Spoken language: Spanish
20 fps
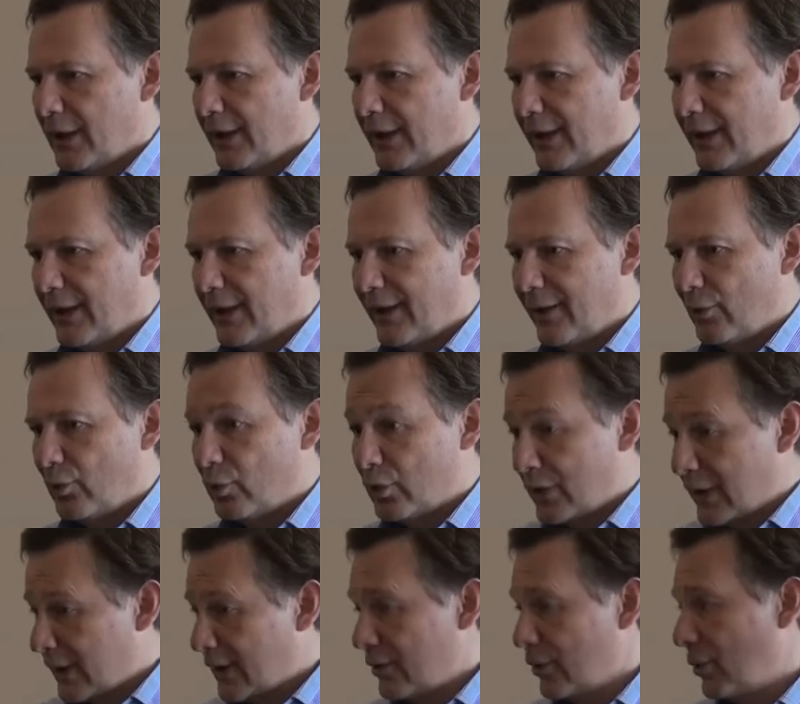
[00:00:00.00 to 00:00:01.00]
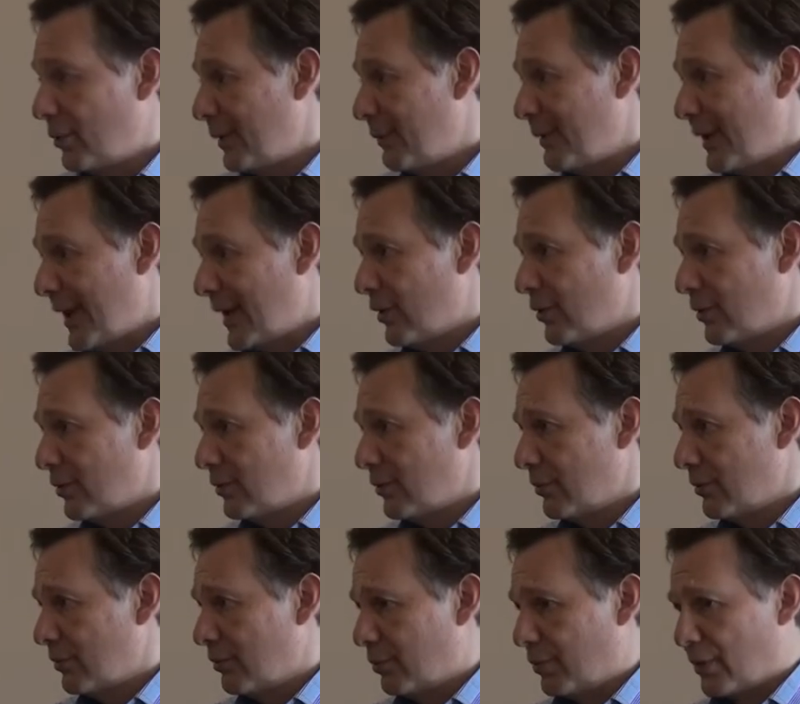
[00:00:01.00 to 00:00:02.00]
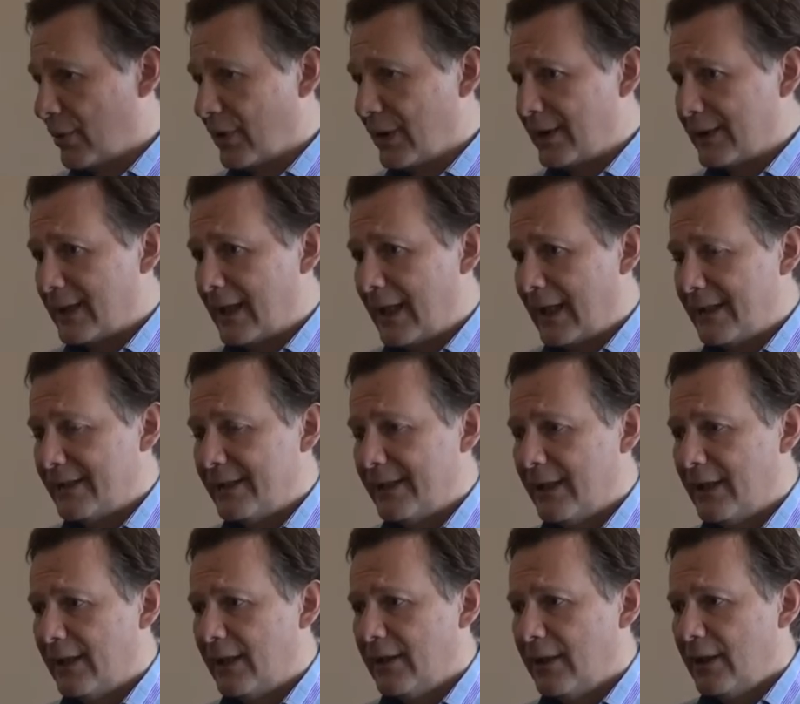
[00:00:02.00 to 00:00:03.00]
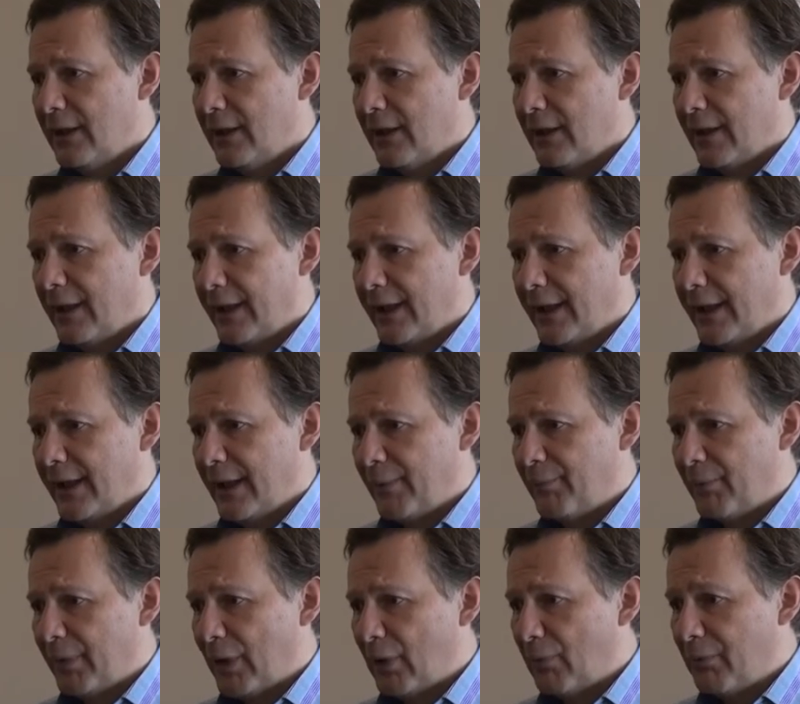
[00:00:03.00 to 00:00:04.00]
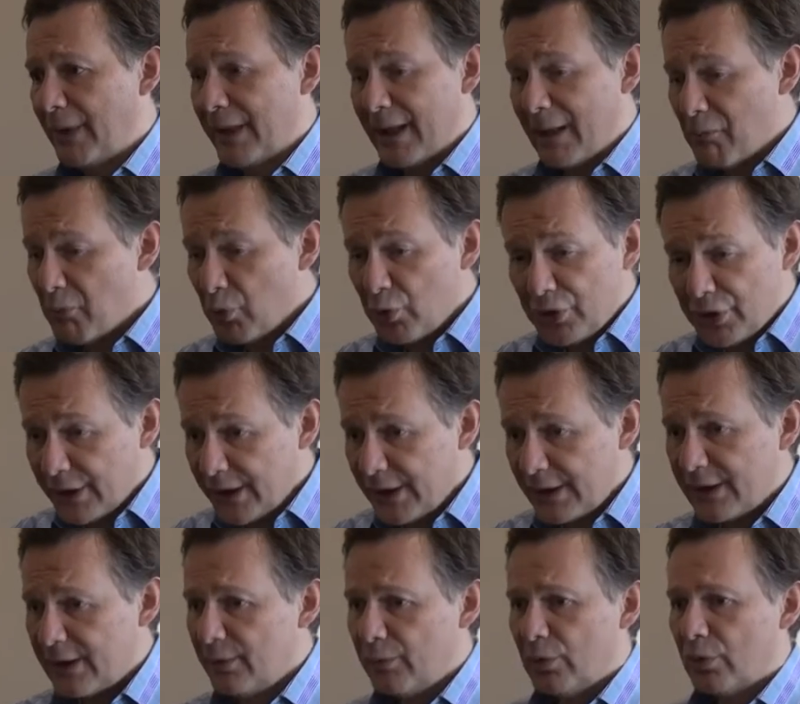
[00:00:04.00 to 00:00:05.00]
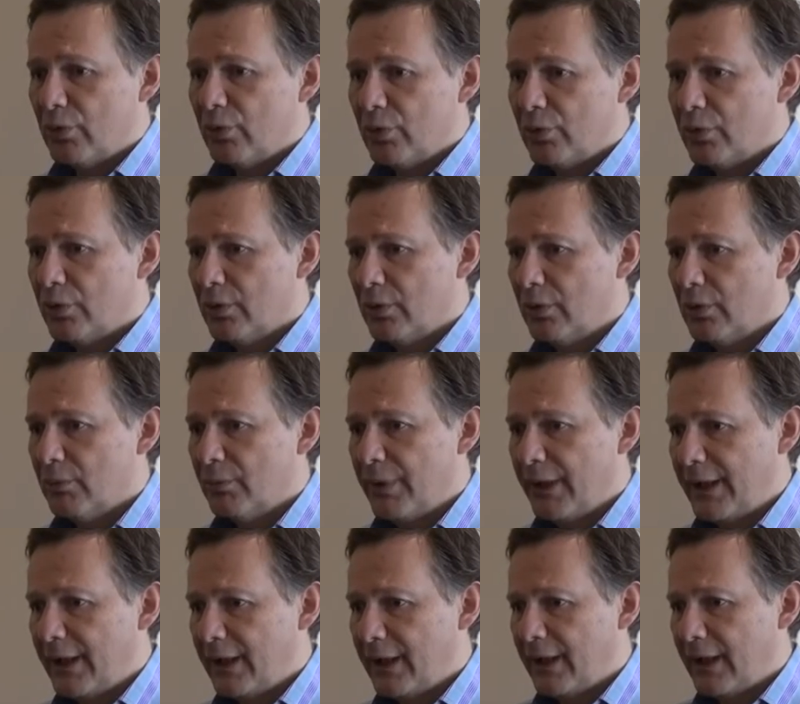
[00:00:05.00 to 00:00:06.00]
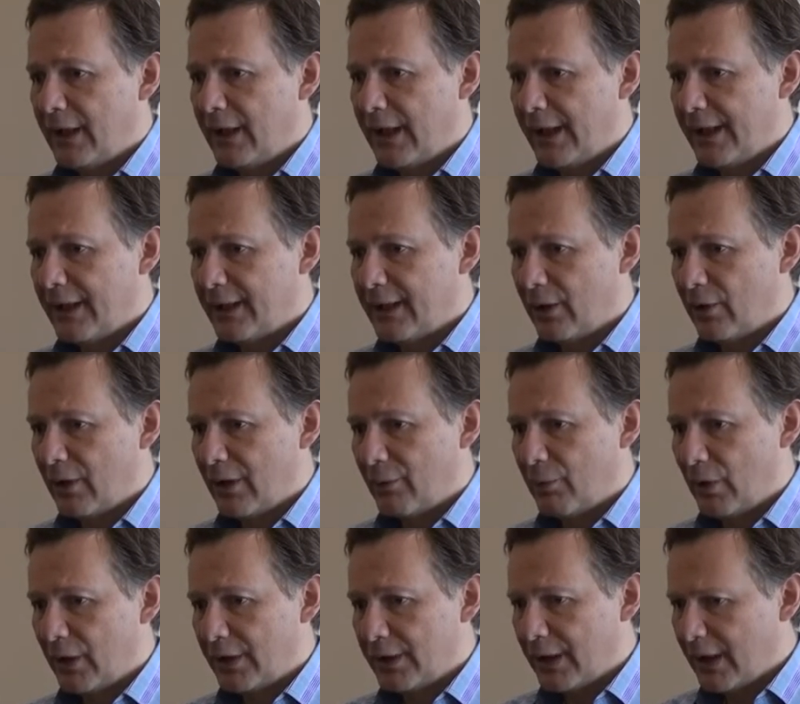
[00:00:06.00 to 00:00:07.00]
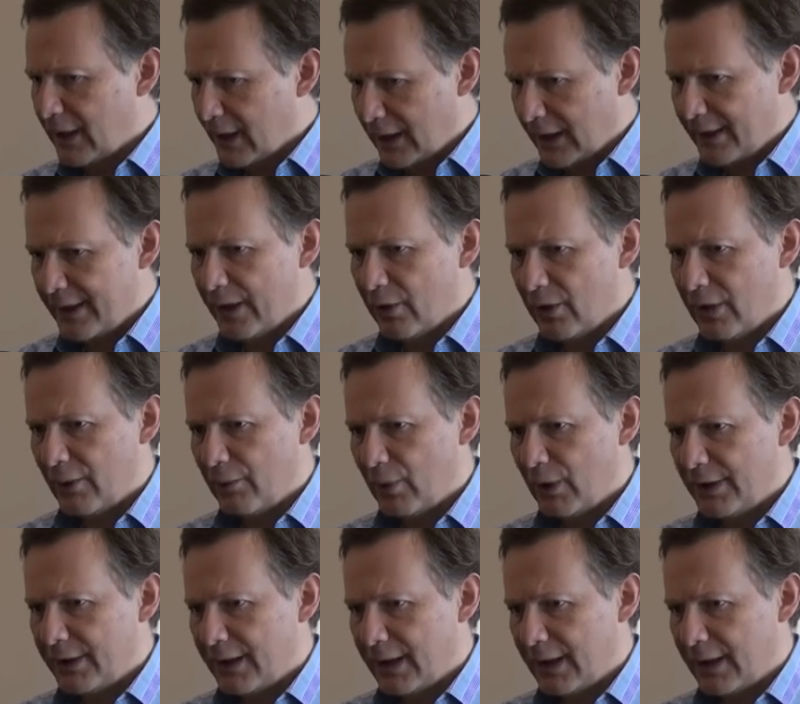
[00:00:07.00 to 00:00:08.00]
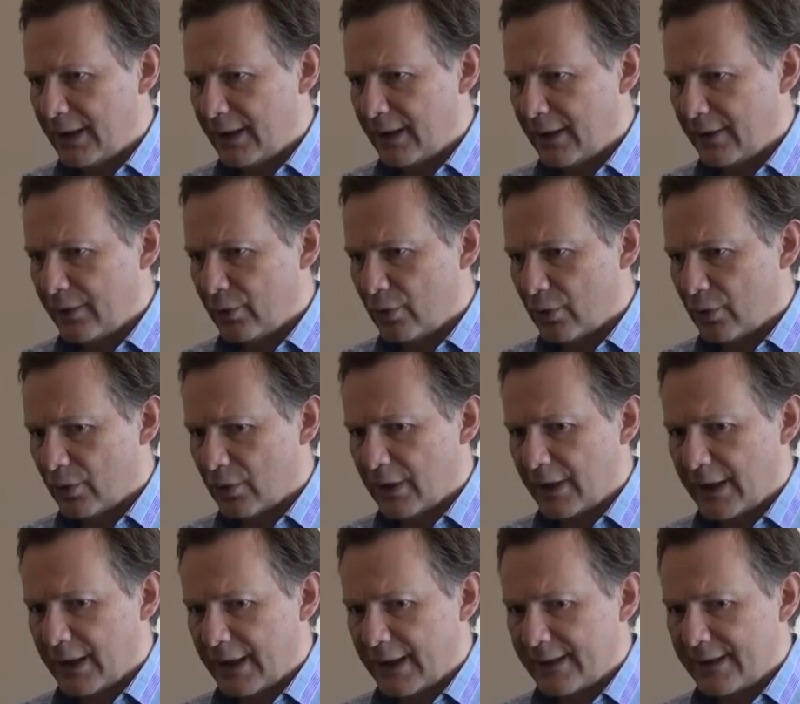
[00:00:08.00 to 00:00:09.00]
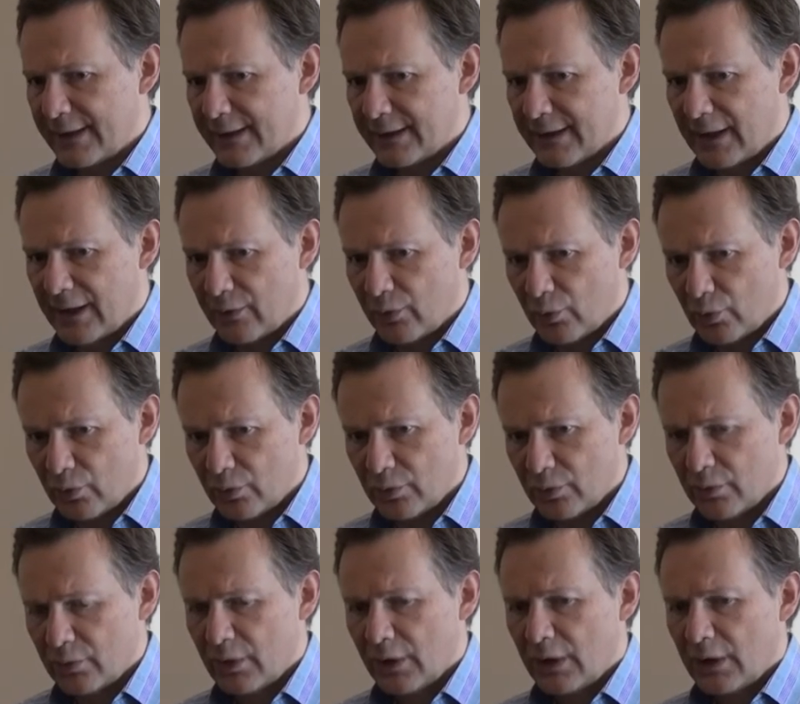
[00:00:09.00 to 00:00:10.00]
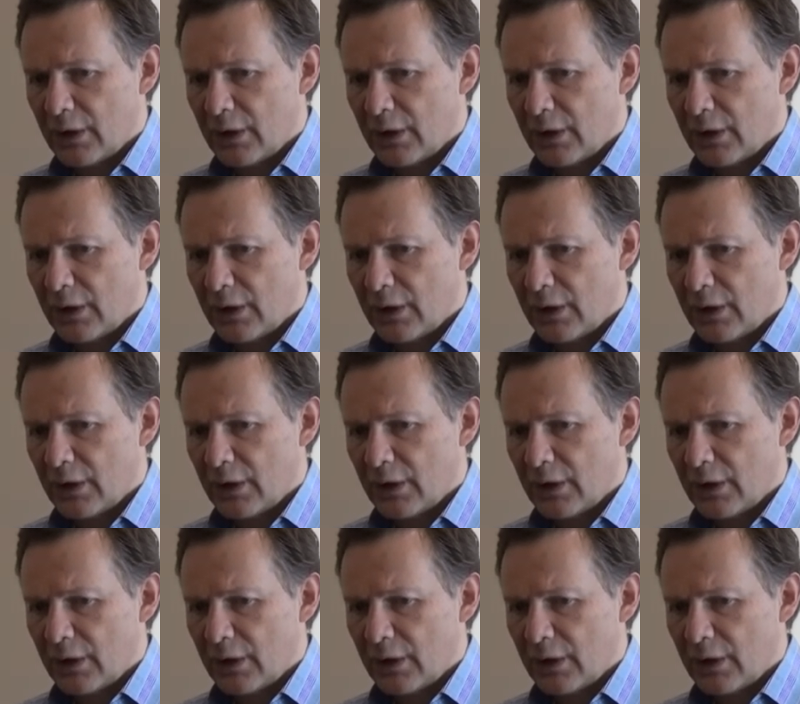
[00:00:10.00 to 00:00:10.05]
Eh, ustedes lo vivieron, por desgracia. Eh, pero me da muchísimo gusto ver que le hayan dado la vuelta y le dieron la vuelta yo creo que gracias a un